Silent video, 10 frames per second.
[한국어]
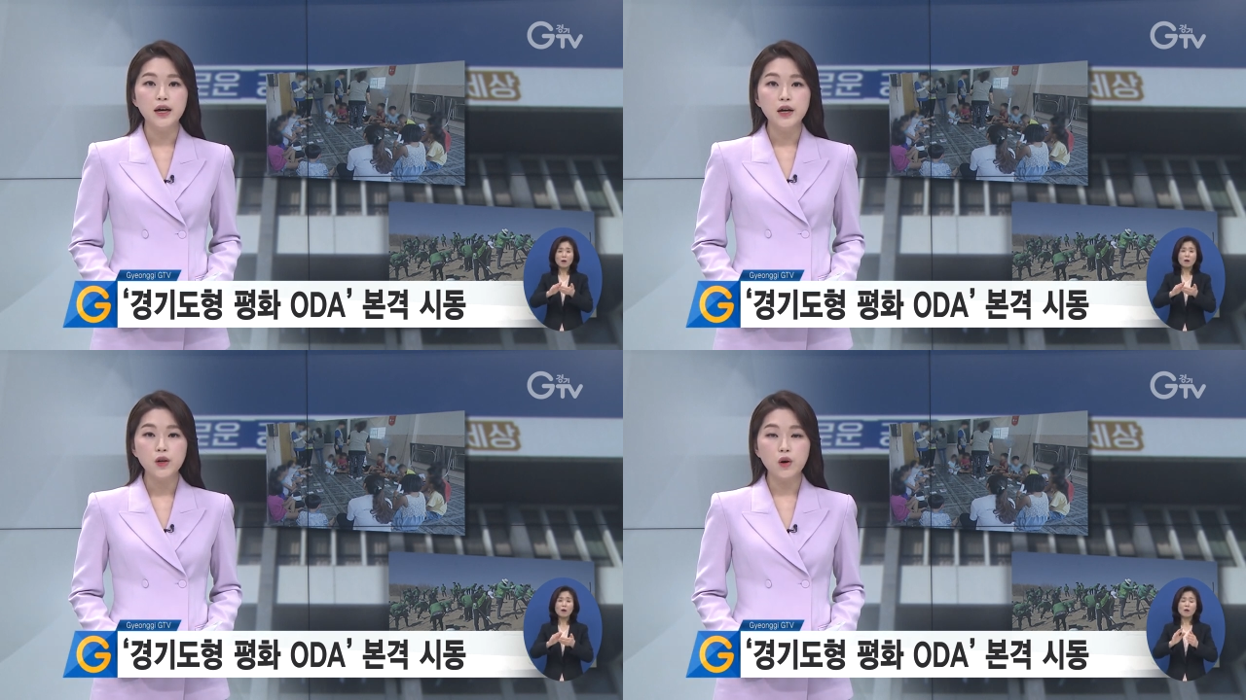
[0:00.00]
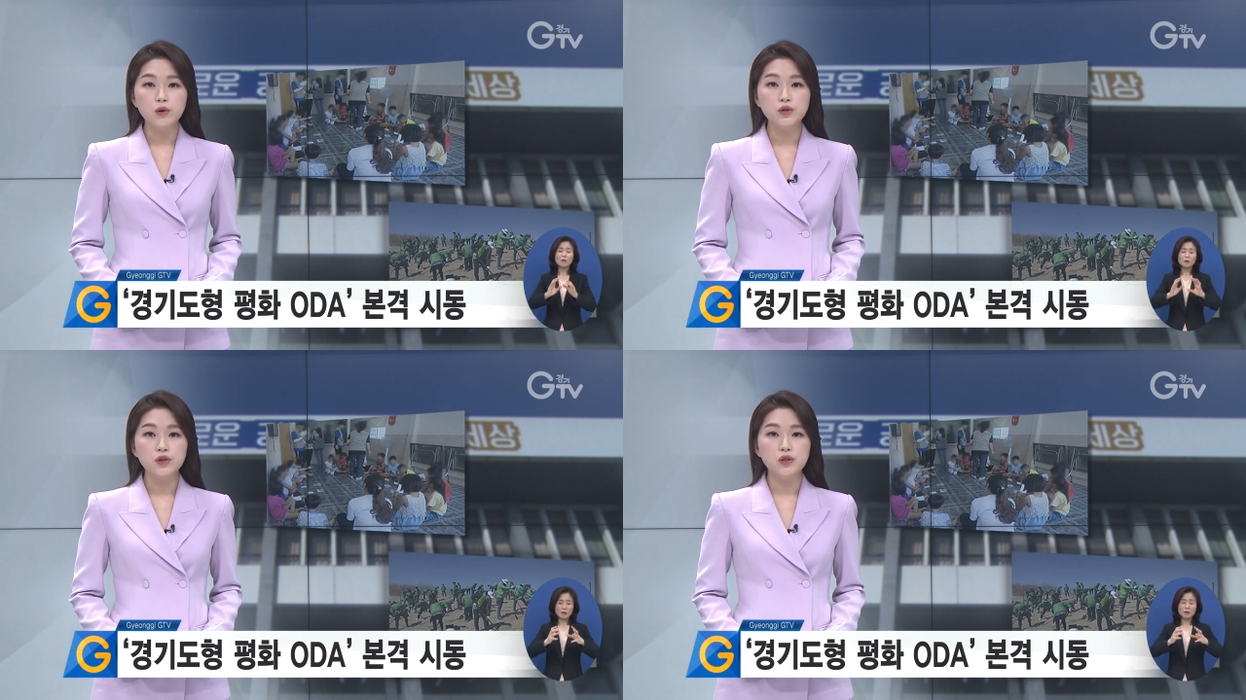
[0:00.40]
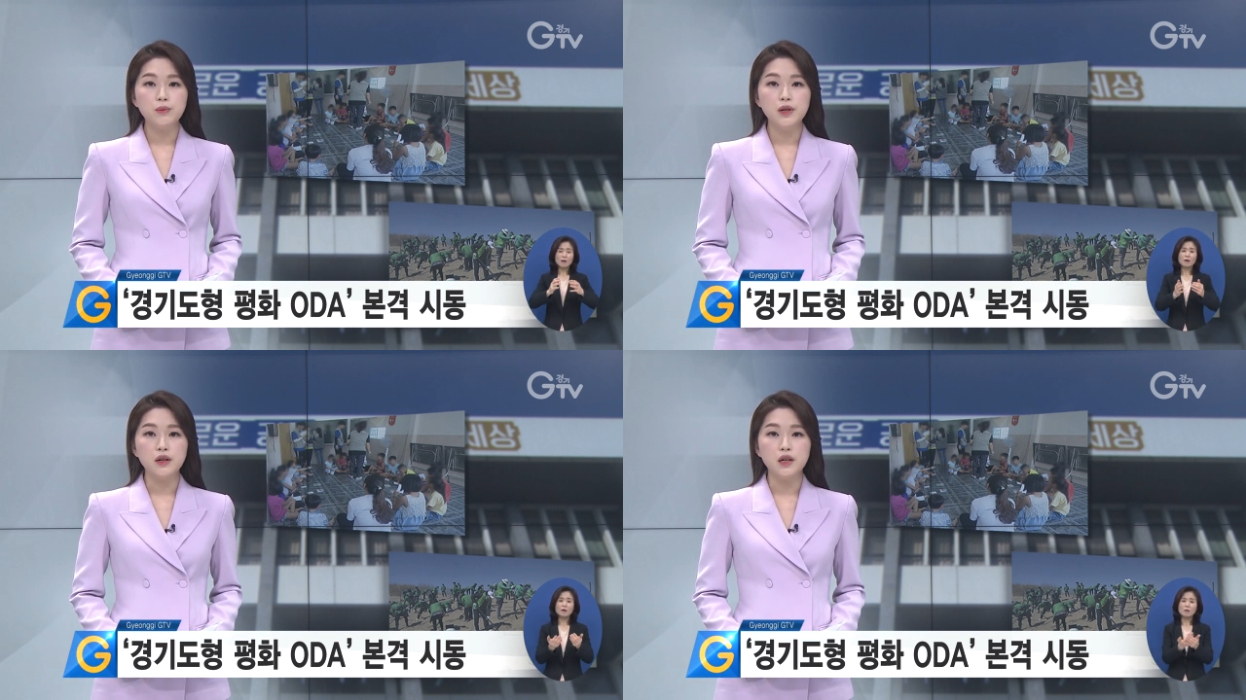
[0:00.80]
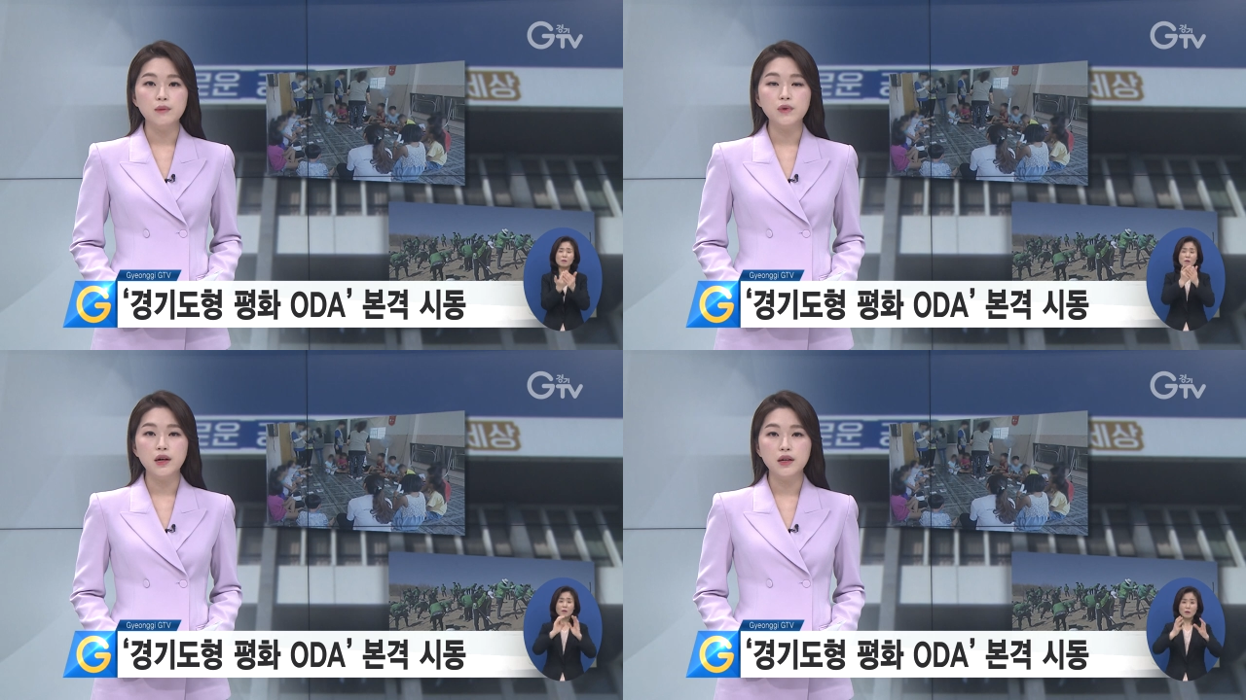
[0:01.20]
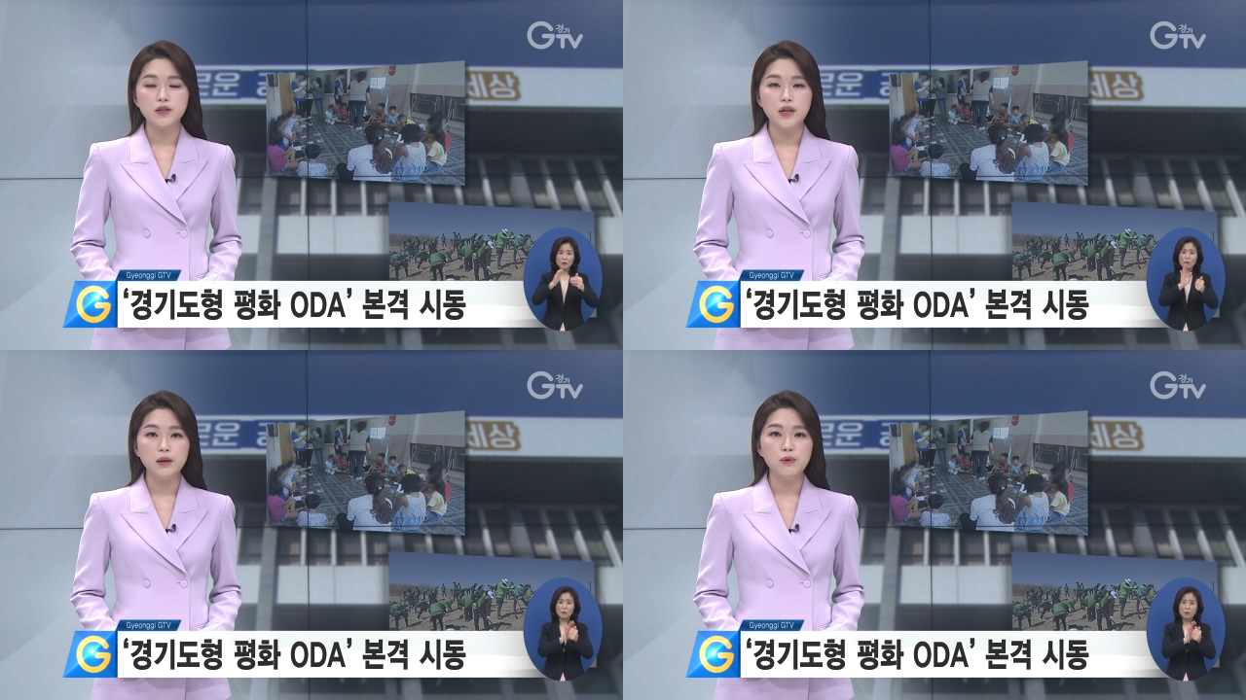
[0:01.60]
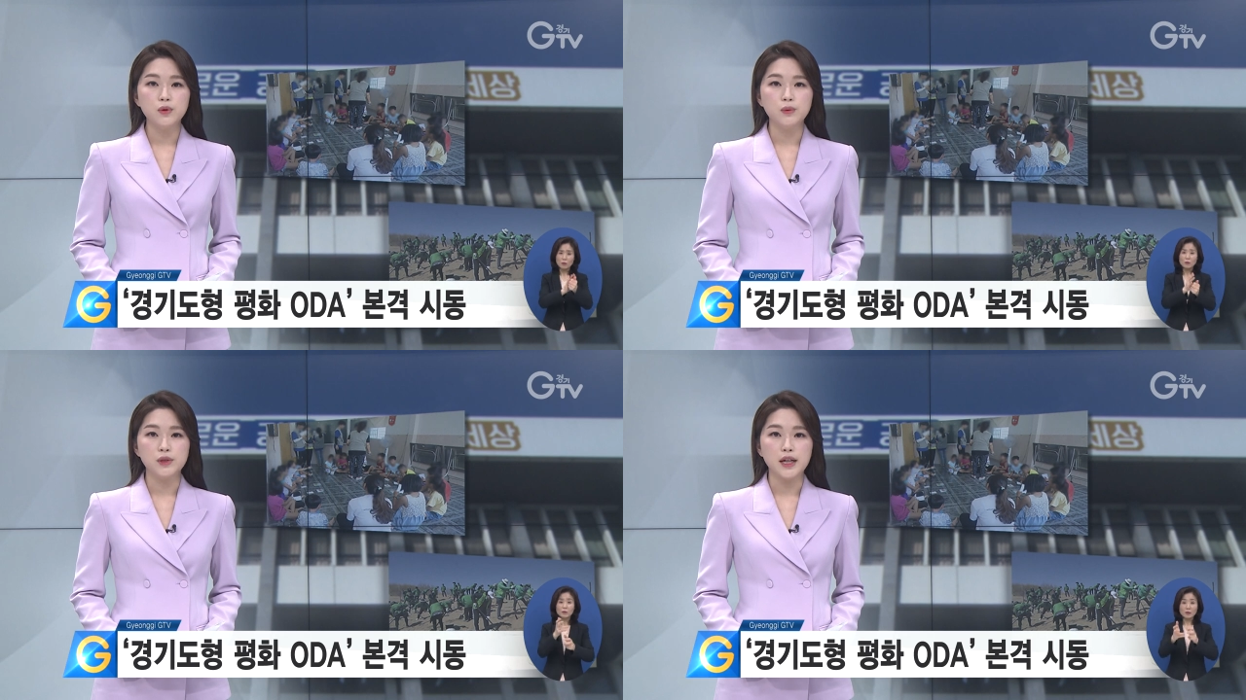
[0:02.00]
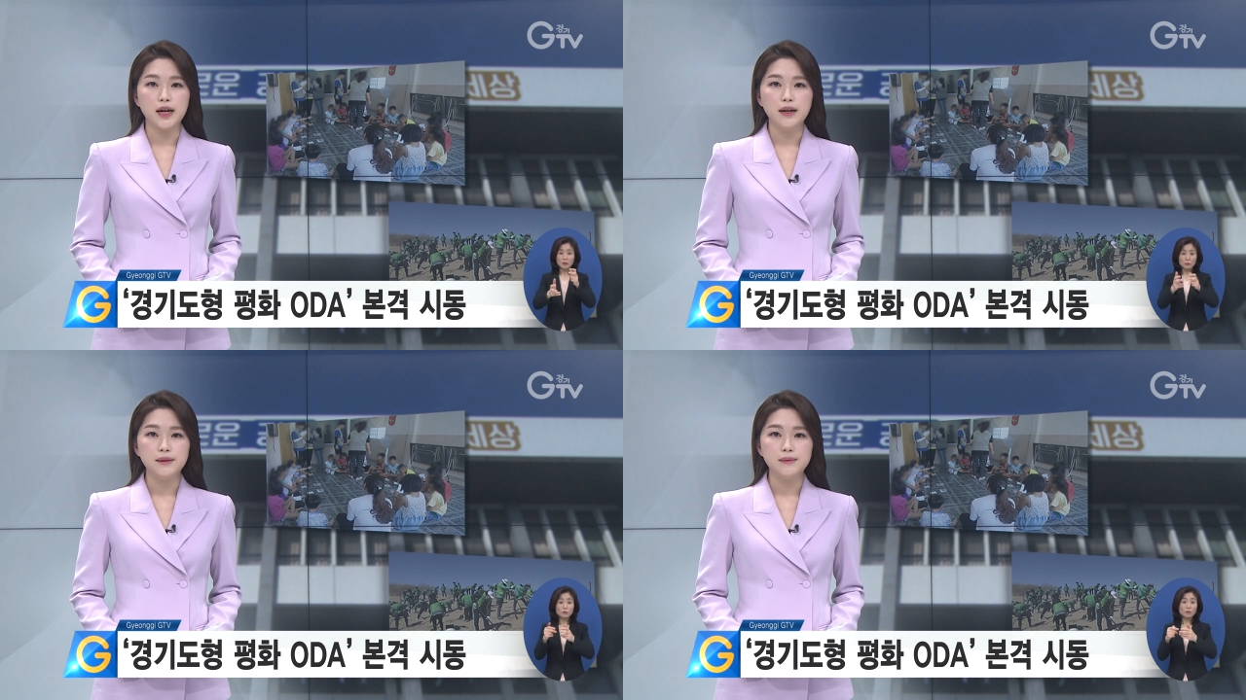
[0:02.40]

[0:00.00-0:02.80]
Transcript: 경기 지티비 김태희 기자의 보도입니다.